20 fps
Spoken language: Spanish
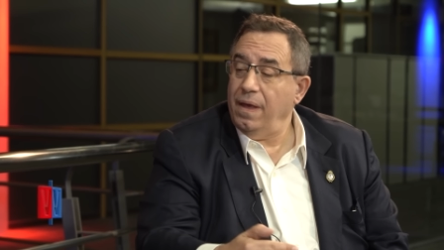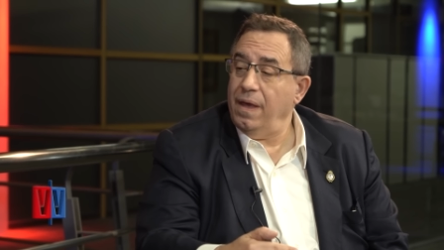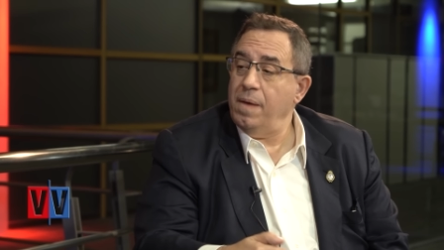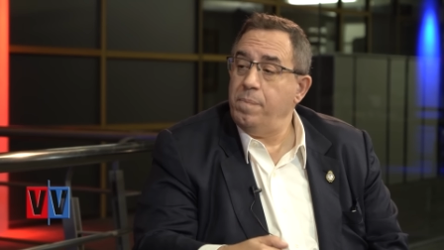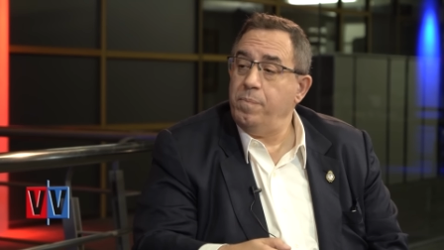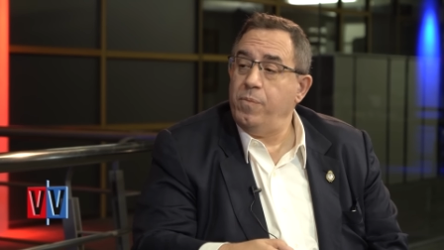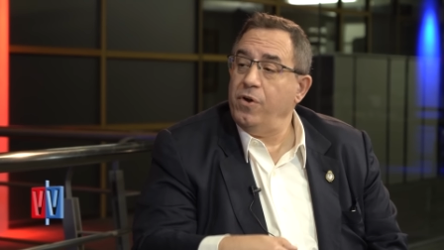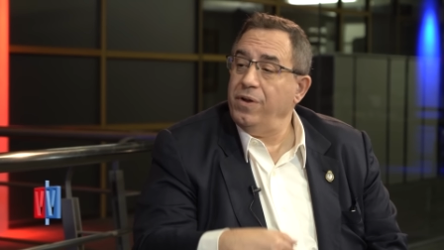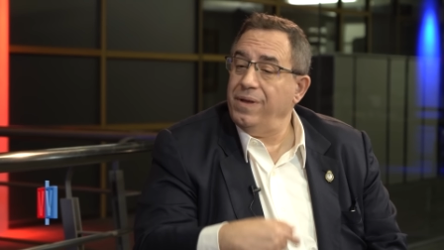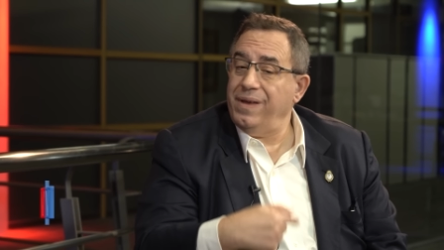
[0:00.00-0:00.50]
es
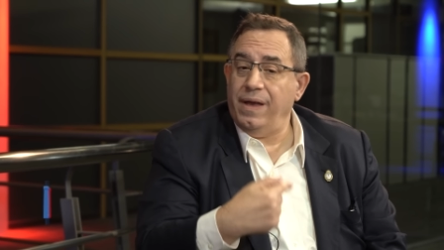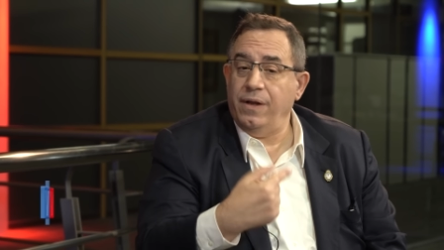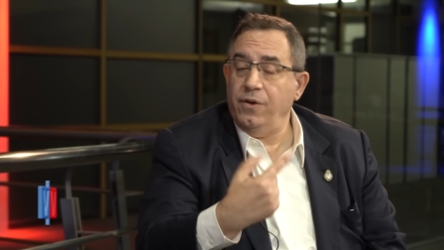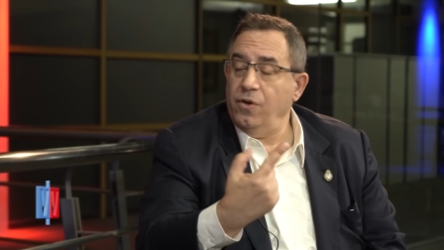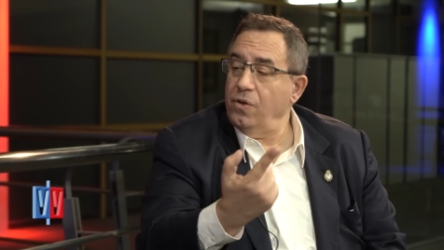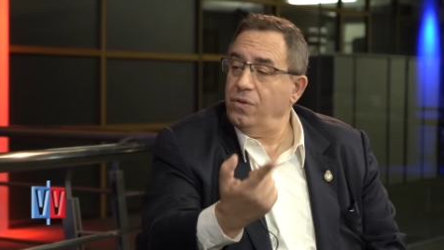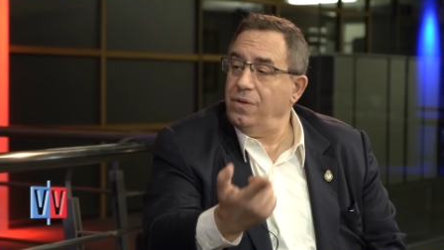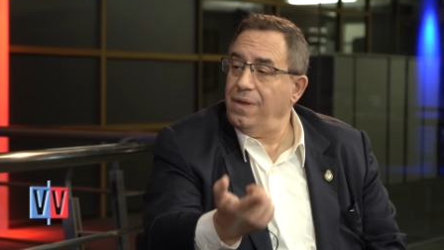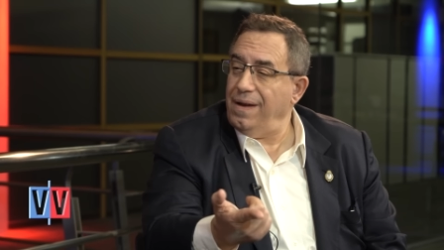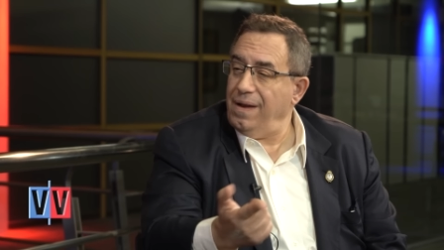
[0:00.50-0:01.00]
porque
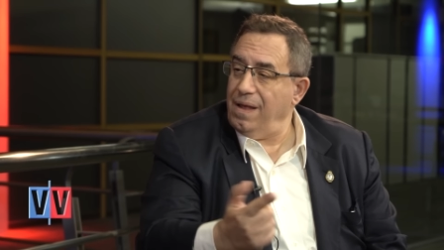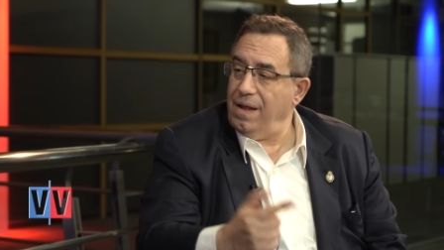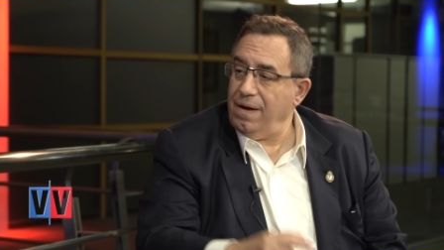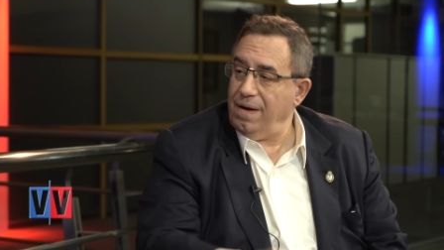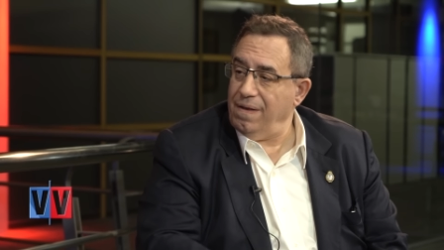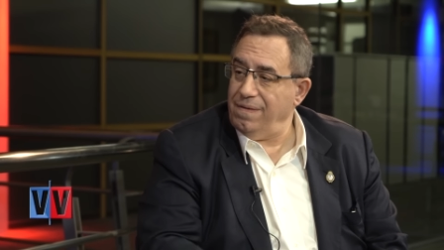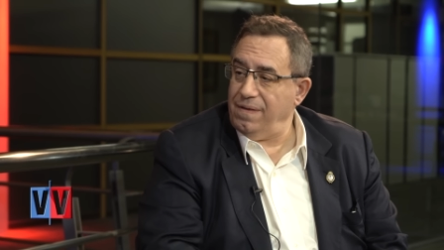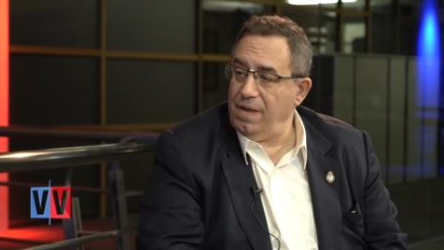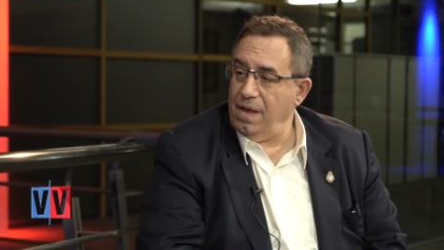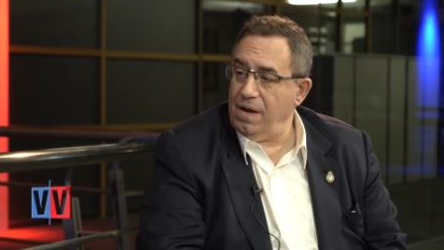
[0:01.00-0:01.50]
no tenés
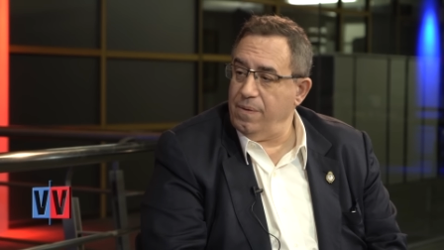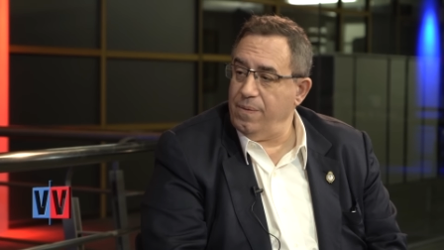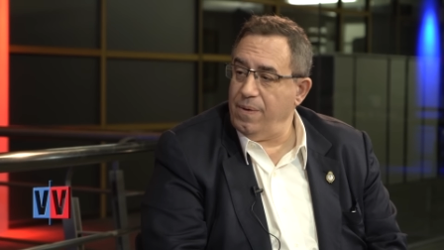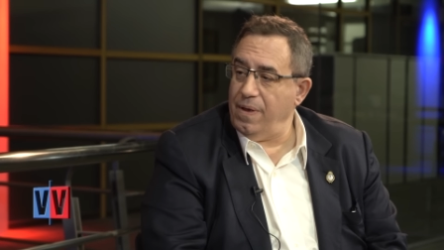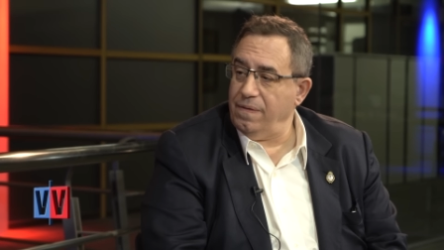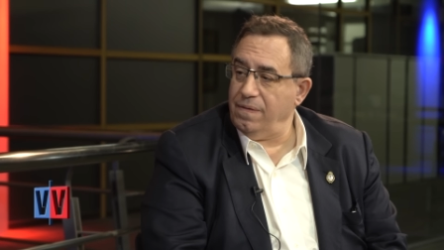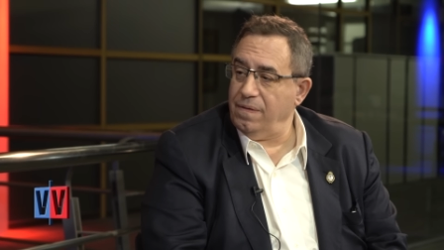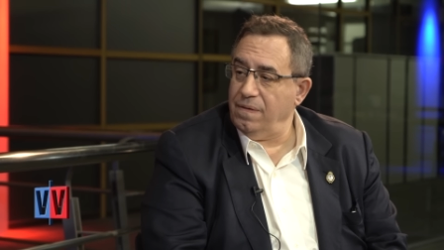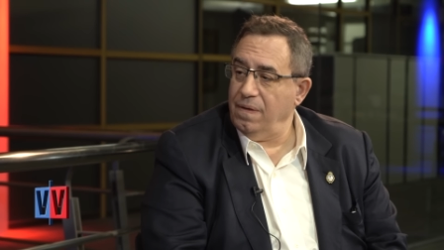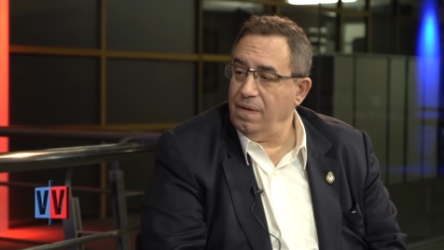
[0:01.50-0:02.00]

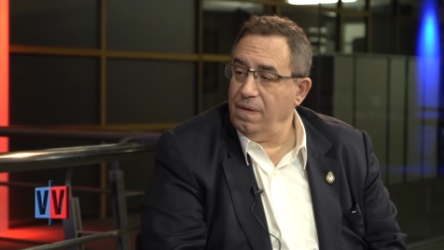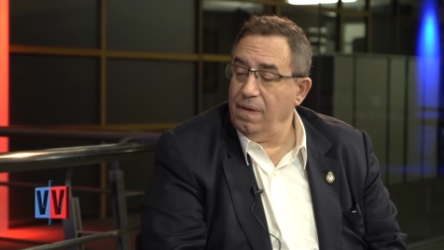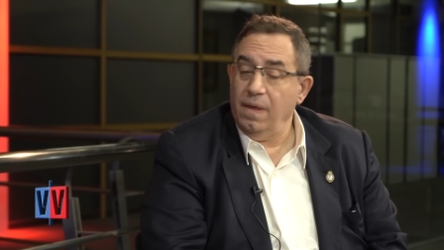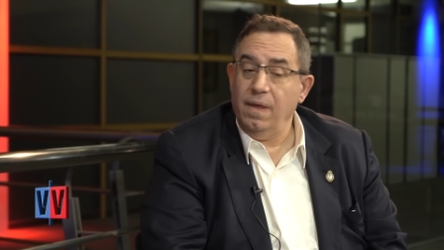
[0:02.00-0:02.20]
reservas,